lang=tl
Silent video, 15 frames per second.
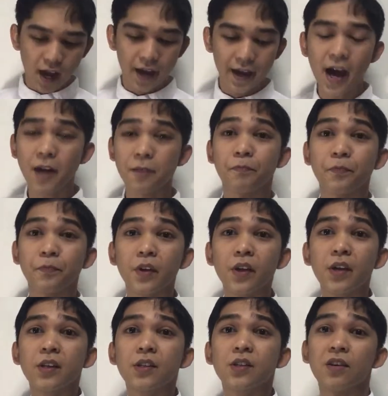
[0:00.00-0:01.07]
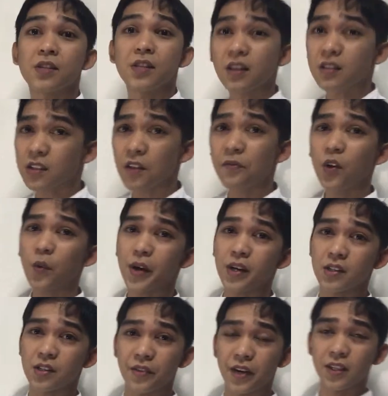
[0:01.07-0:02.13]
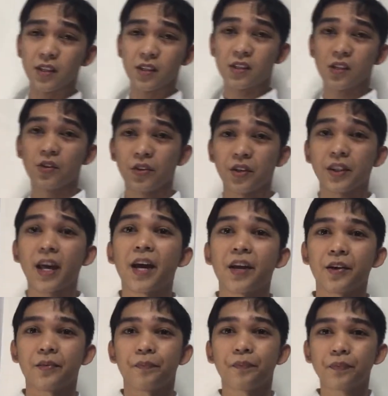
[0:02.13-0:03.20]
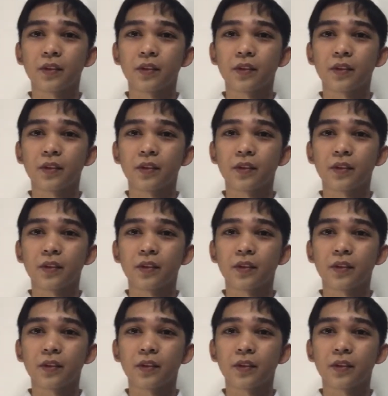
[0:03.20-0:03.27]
Ayan. So, 60 viewers. Ready na siguro tayo.